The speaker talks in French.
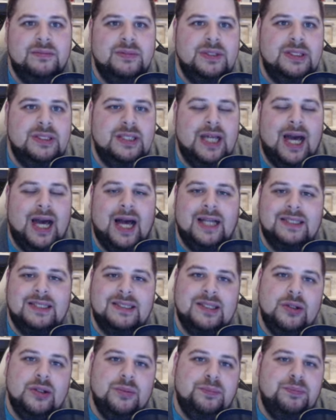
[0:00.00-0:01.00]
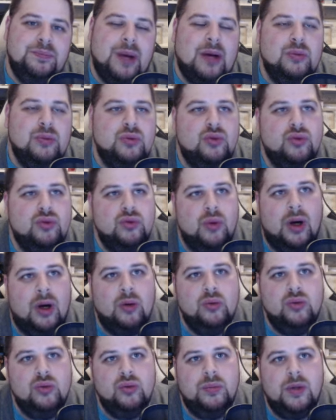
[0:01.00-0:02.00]
il y c'est pas ou tout noir
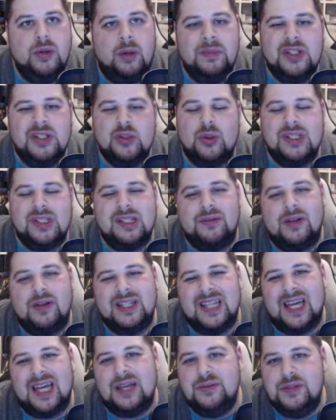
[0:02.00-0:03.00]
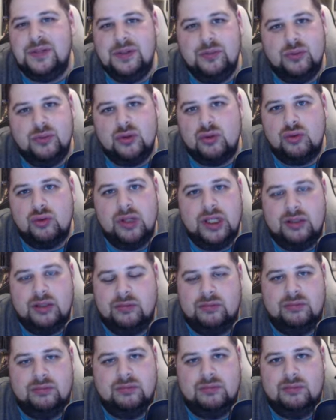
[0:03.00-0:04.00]
ou tout blanc, mais soit ça va très vite vous saouler,
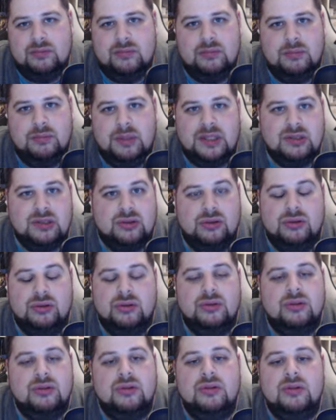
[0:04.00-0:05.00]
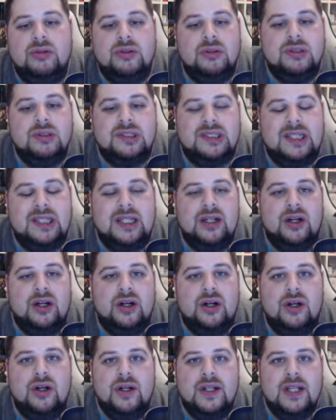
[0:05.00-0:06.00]
parce que c'est,
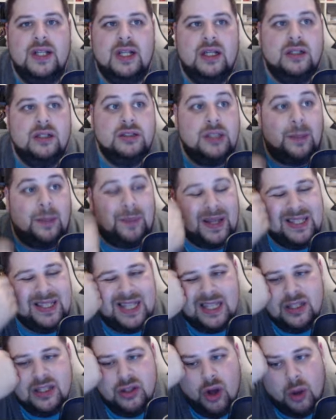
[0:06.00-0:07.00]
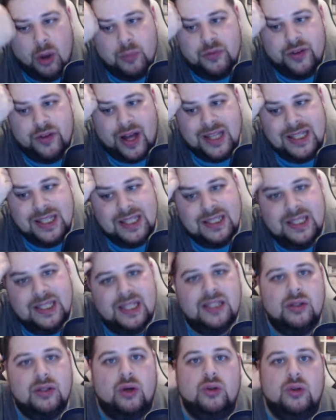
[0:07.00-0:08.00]
euh, il n'y a pas une énorme
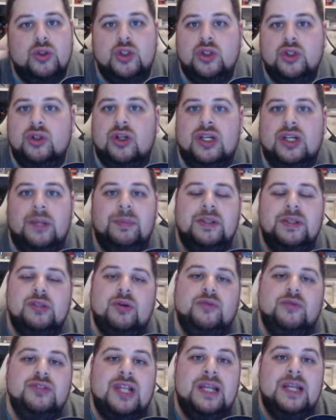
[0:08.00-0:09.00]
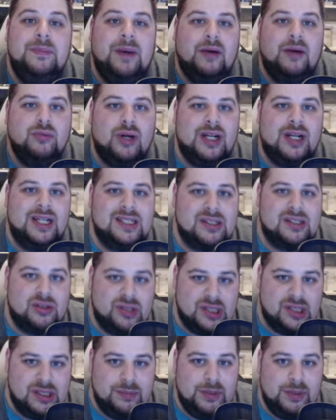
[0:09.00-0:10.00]
variété dans le jeu d'anglais Soit vous n'allez pas avoir la
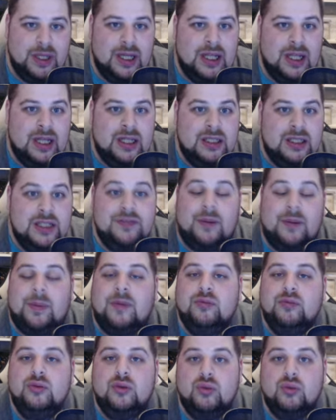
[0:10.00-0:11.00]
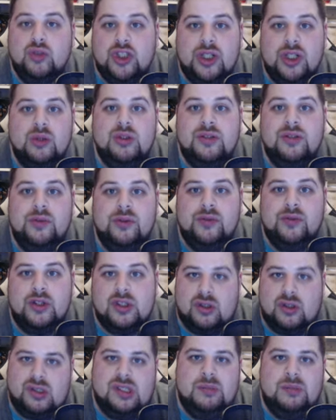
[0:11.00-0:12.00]
sensibilité, il va pas vous toucher au niveau de votre
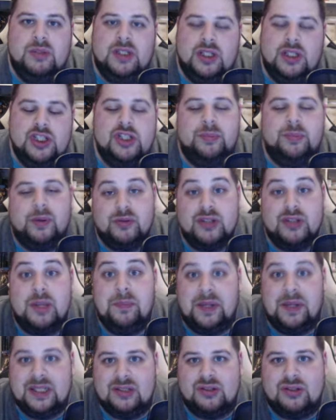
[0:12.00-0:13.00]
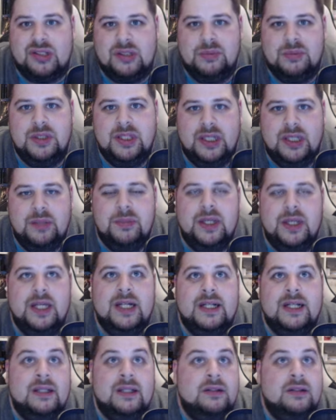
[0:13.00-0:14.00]
sensibilité. Je dis pas que vous n'avez pas de sensibilité, mais
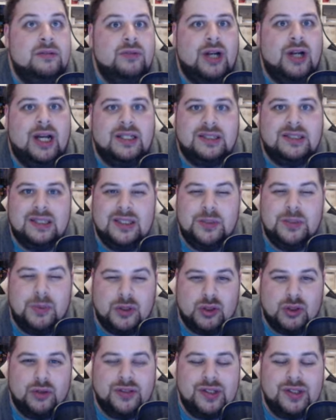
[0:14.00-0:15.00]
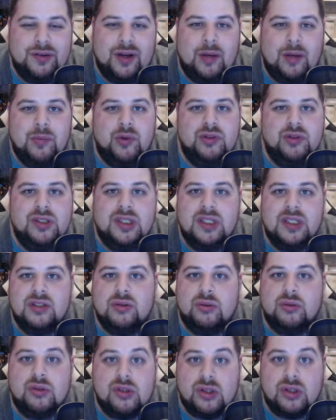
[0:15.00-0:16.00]
voilà. Je pense que c'est vraiment une
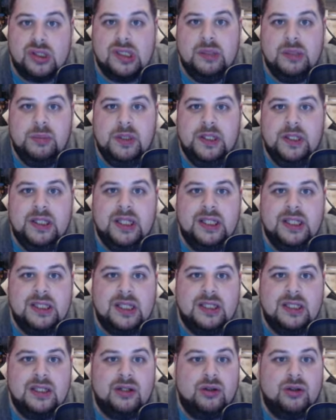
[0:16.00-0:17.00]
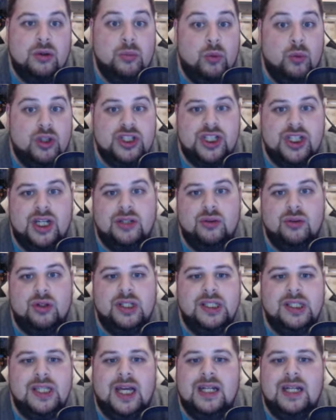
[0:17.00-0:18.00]
question de sensibilité, c'est-à-dire que moi j'ai adoré.
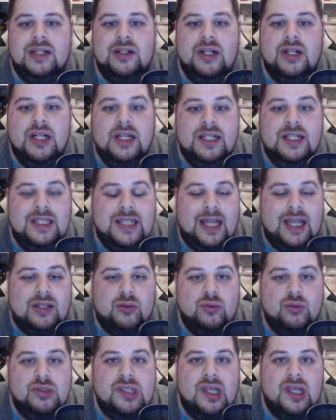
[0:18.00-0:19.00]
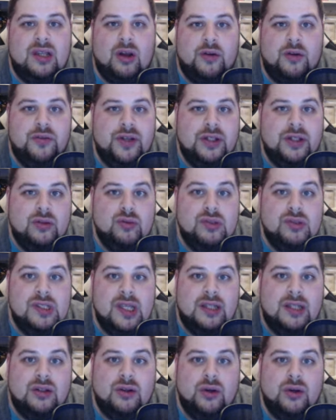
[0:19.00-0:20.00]
Il y a le, il y toute cette en fait toute
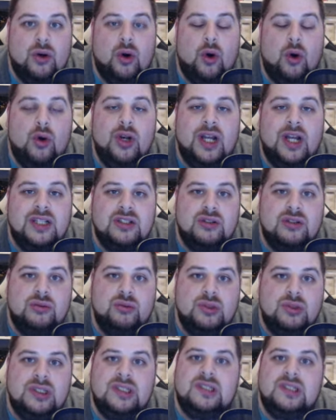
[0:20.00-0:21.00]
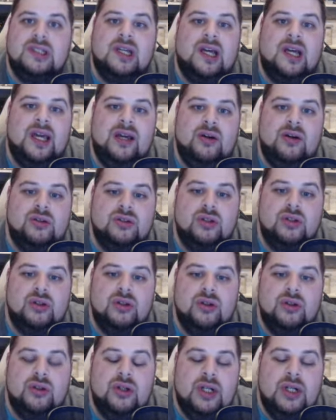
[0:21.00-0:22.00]
cette euh, relation qui se crée entre
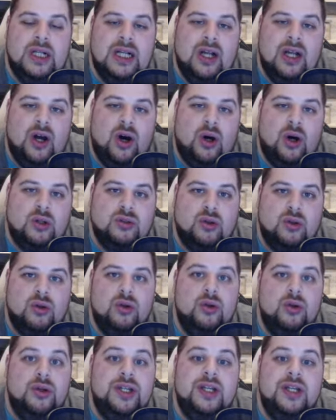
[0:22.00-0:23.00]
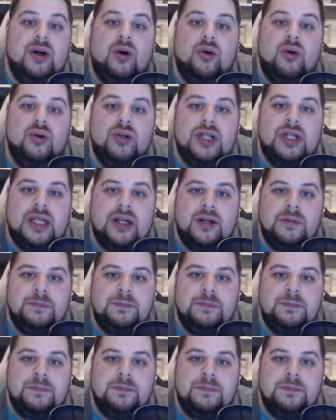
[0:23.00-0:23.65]
euh, entre le héros et